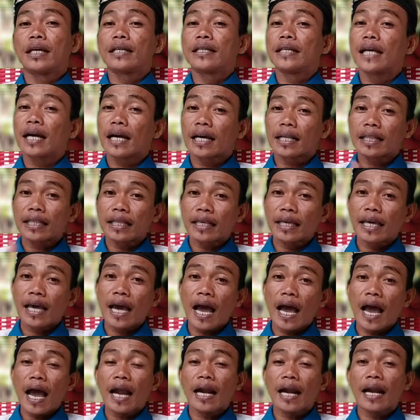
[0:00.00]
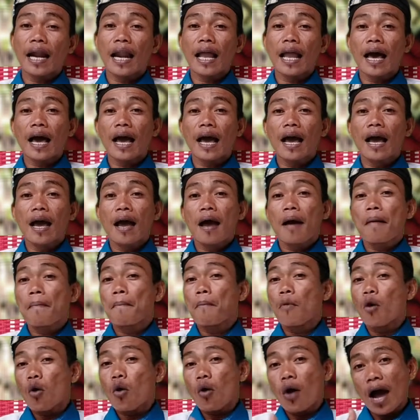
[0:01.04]
Yang ketiga adalah
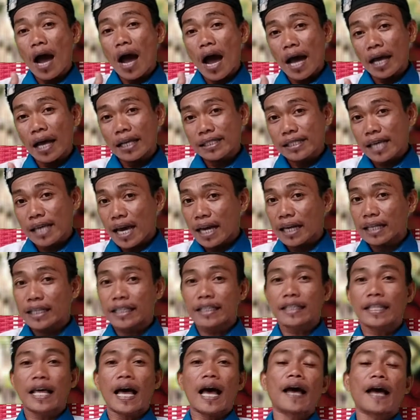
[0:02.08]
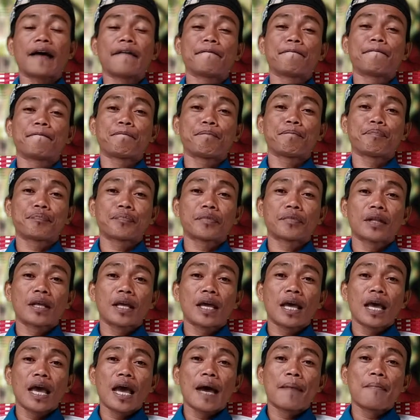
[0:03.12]
moha carita.
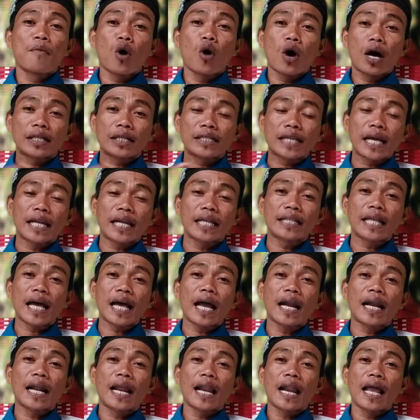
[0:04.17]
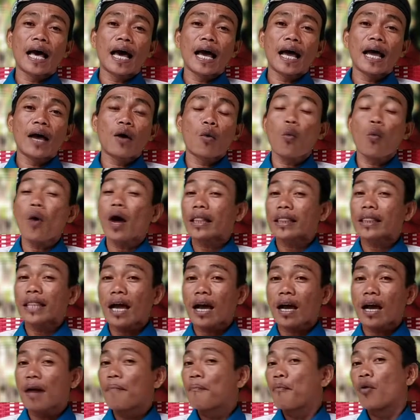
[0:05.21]
Moha carita adalah
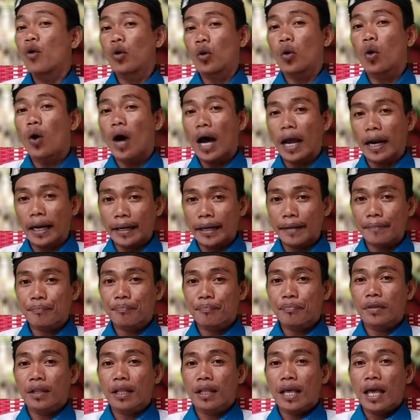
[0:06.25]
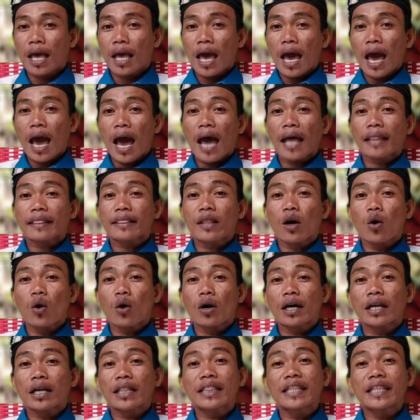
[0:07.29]
watak kebodohan atau
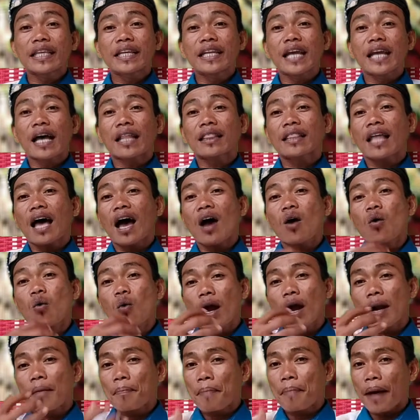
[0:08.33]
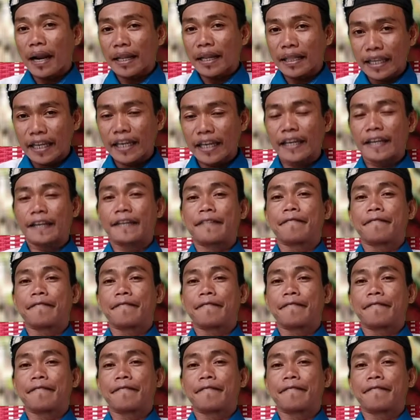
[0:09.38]
ketidaktahuan batin